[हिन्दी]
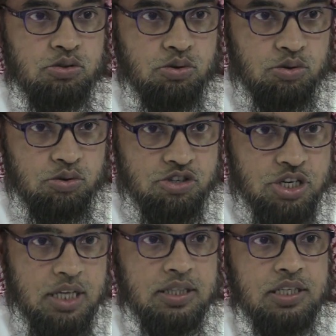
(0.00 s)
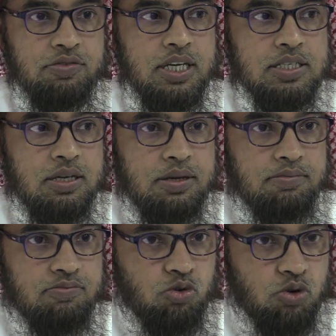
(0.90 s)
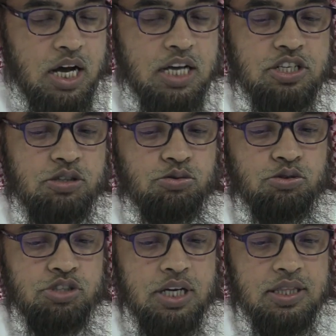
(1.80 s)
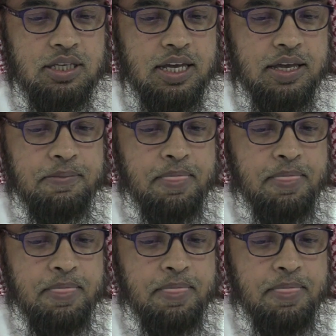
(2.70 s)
तो शहद की वजह से वो खांसी दूर हो जाती है